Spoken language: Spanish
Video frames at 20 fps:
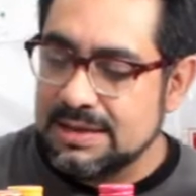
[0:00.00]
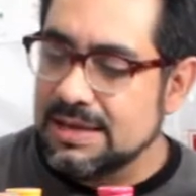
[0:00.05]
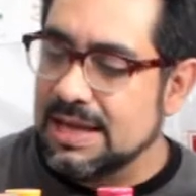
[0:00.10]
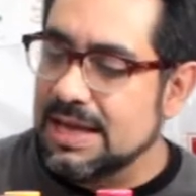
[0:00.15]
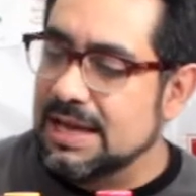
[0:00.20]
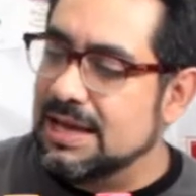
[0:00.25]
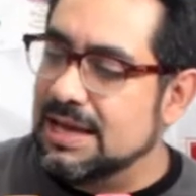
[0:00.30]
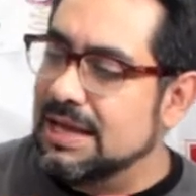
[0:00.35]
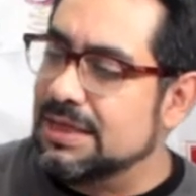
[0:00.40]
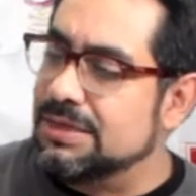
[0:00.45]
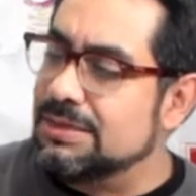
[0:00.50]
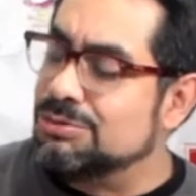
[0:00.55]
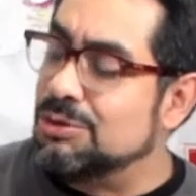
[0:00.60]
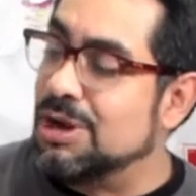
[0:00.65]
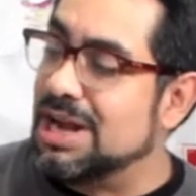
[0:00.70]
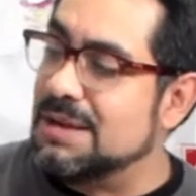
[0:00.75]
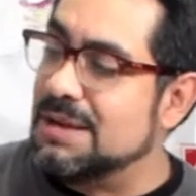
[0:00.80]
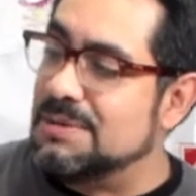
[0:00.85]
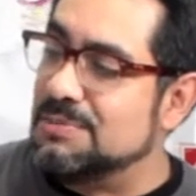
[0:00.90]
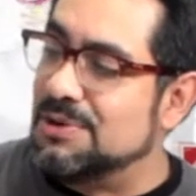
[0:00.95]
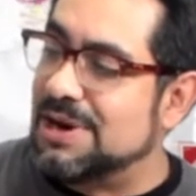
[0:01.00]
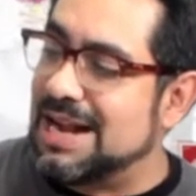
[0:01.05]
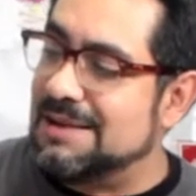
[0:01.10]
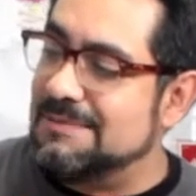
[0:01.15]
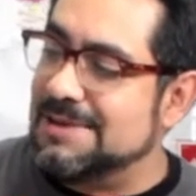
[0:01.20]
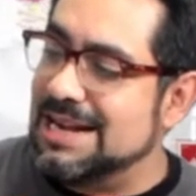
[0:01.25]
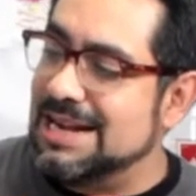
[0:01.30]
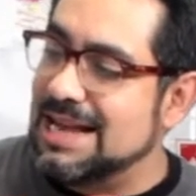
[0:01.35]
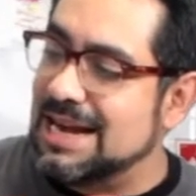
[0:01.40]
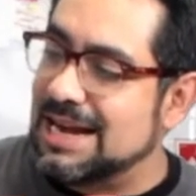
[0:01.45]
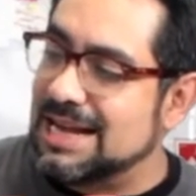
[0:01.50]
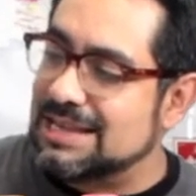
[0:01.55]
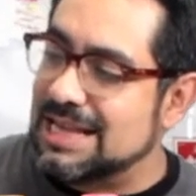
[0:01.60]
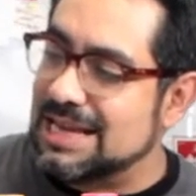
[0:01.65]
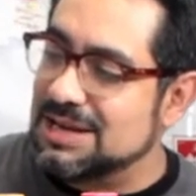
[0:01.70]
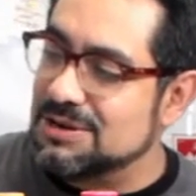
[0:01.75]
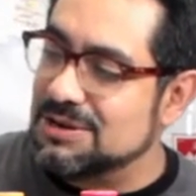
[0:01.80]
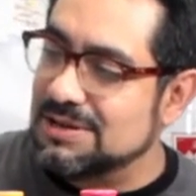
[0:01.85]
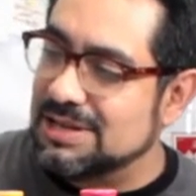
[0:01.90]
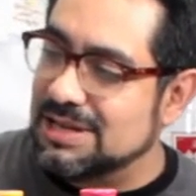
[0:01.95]
de toda la memorabilia que
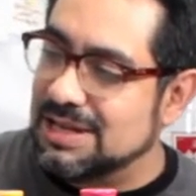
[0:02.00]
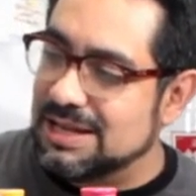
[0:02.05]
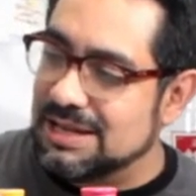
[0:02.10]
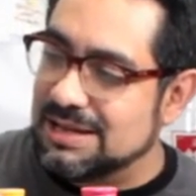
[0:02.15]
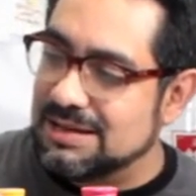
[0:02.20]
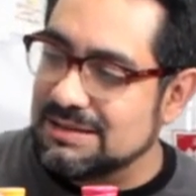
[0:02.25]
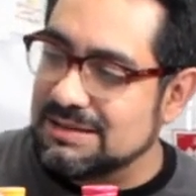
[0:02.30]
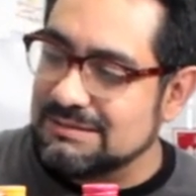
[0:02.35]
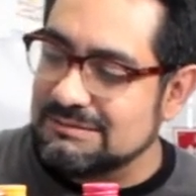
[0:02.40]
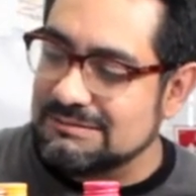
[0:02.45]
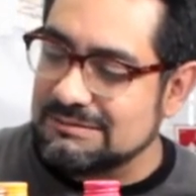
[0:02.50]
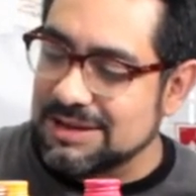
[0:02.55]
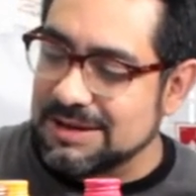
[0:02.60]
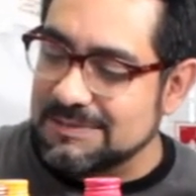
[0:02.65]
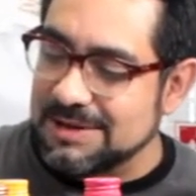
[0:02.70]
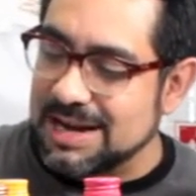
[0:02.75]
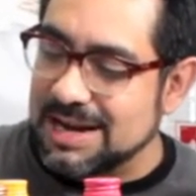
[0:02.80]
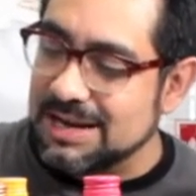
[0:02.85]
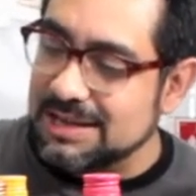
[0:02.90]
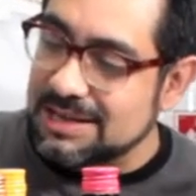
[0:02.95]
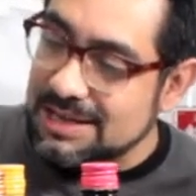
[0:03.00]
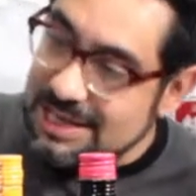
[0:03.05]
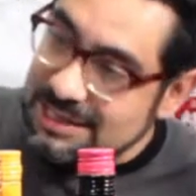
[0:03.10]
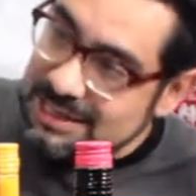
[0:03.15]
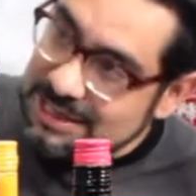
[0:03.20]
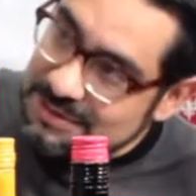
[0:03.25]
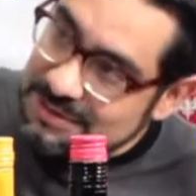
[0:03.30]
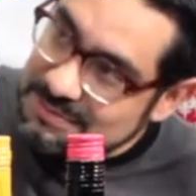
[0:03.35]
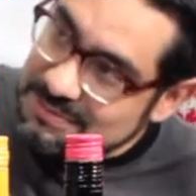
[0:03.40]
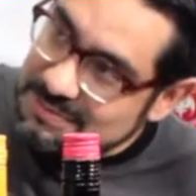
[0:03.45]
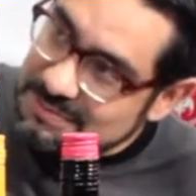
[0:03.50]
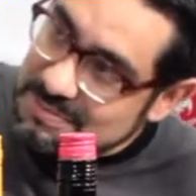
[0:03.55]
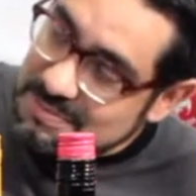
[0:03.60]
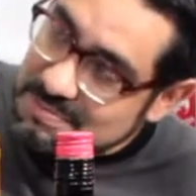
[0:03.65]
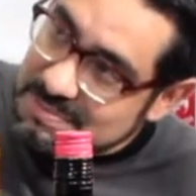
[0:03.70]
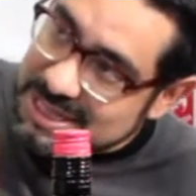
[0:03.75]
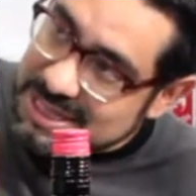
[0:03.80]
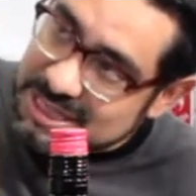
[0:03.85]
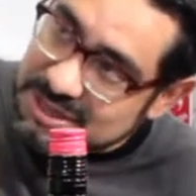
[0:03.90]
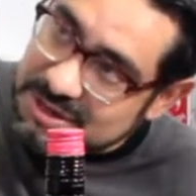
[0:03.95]
tengo de, Bacardi. Ese es un
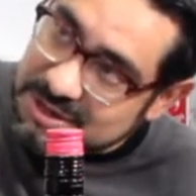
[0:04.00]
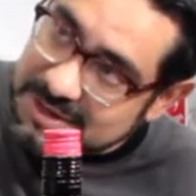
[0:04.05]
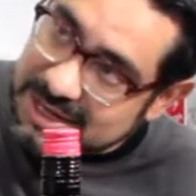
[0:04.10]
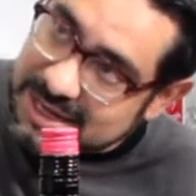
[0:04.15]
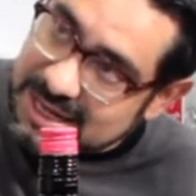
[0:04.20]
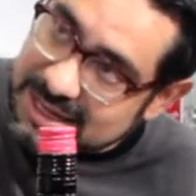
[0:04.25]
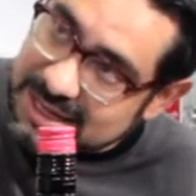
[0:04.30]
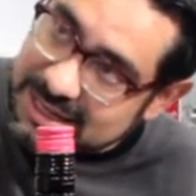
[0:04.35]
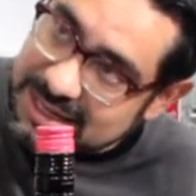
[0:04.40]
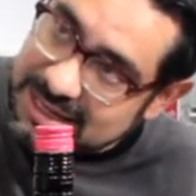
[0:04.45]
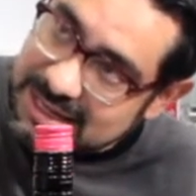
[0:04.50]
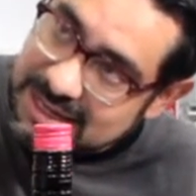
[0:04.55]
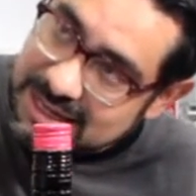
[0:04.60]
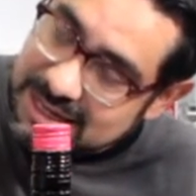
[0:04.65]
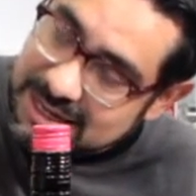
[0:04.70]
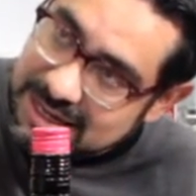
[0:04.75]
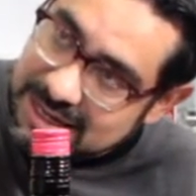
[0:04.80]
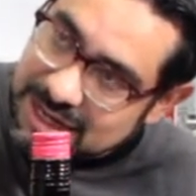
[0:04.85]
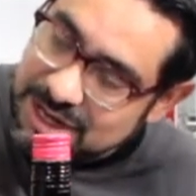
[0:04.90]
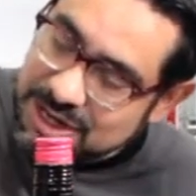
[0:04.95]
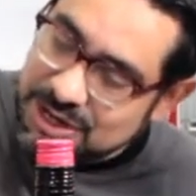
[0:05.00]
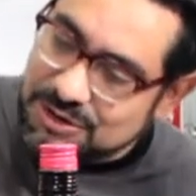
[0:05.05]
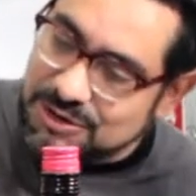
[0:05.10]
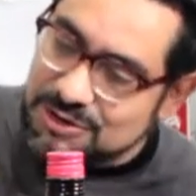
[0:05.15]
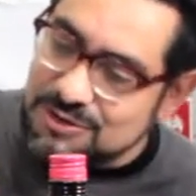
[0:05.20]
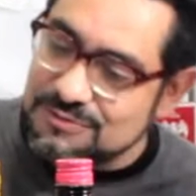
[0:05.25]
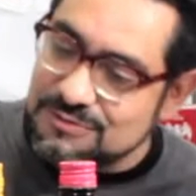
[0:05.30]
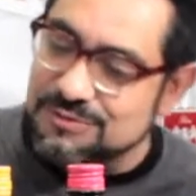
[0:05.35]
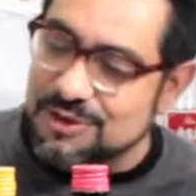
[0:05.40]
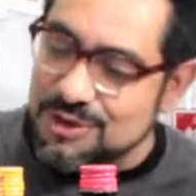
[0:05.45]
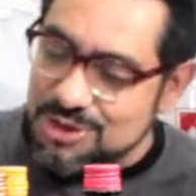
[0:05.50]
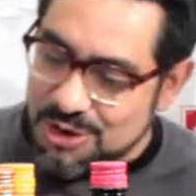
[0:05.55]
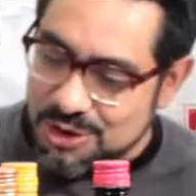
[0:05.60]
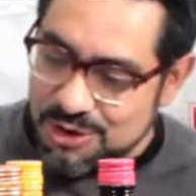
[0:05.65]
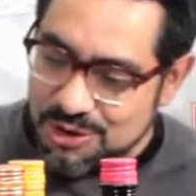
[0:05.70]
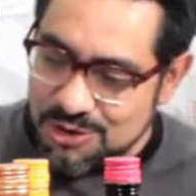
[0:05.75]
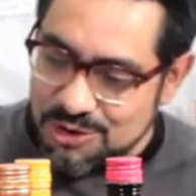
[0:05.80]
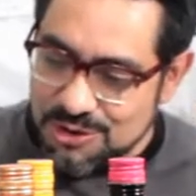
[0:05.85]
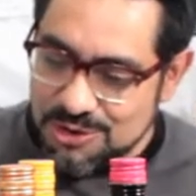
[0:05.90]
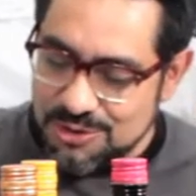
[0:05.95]
vasito de Bacardi con un fondo
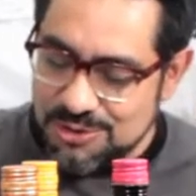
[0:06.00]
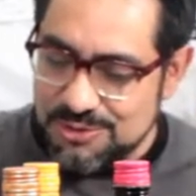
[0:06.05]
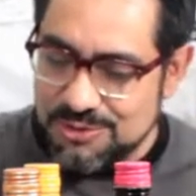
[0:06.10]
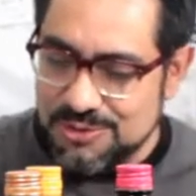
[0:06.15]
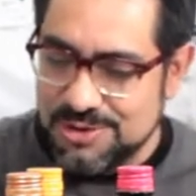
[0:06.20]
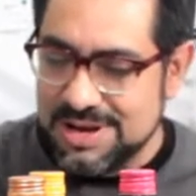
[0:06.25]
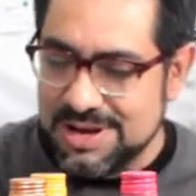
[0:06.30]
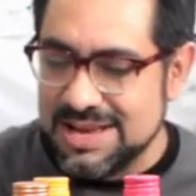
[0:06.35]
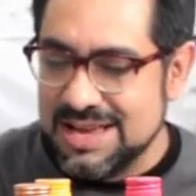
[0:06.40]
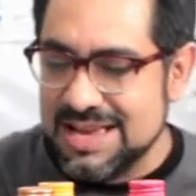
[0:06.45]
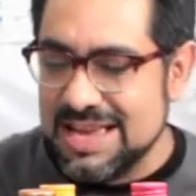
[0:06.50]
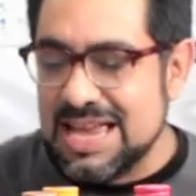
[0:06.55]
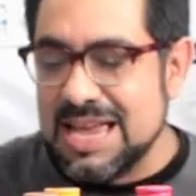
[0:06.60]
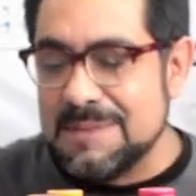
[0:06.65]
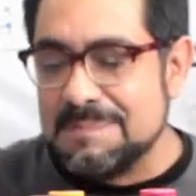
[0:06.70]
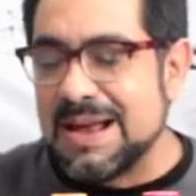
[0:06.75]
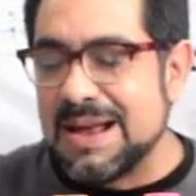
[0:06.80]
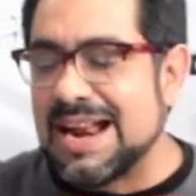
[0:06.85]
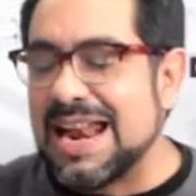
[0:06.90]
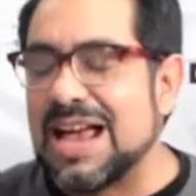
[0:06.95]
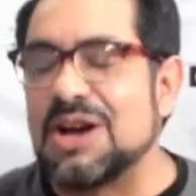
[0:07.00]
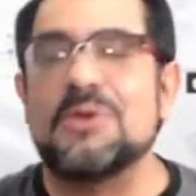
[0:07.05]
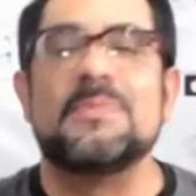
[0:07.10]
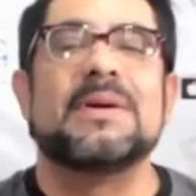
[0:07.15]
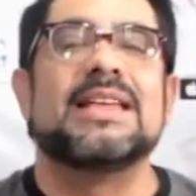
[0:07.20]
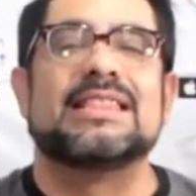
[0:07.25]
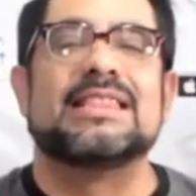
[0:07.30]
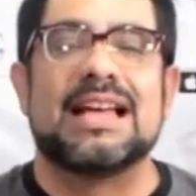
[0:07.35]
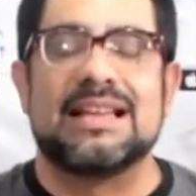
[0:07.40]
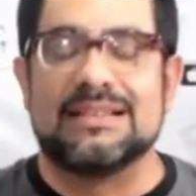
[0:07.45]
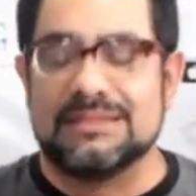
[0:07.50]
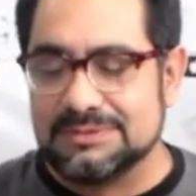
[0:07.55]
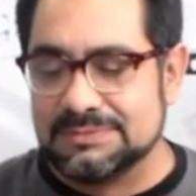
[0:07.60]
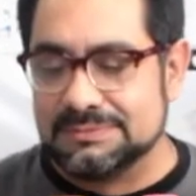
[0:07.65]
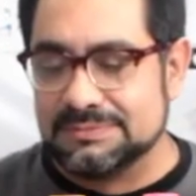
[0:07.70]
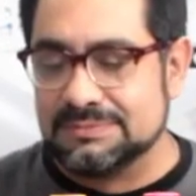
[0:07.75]
rojo. Y para la cubita,